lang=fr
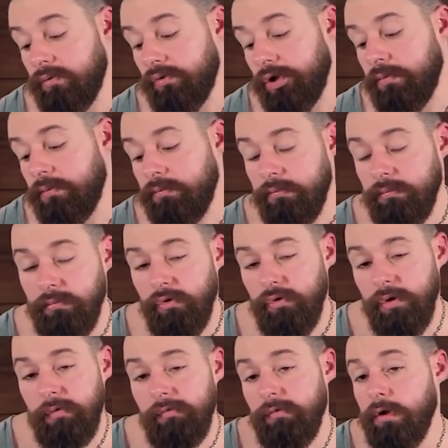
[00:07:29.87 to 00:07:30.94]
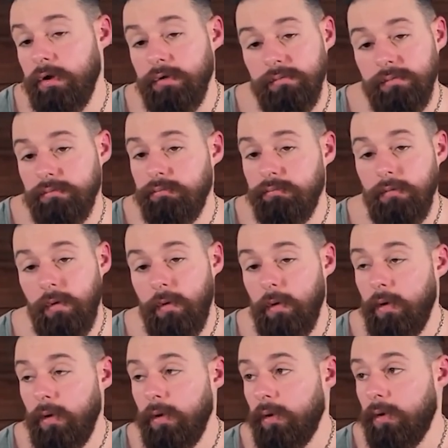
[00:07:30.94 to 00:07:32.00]
Oui, oui, voilà.
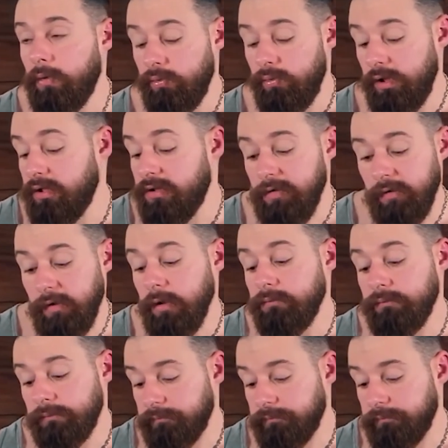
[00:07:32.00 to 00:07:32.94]
Oui, c'est vrai.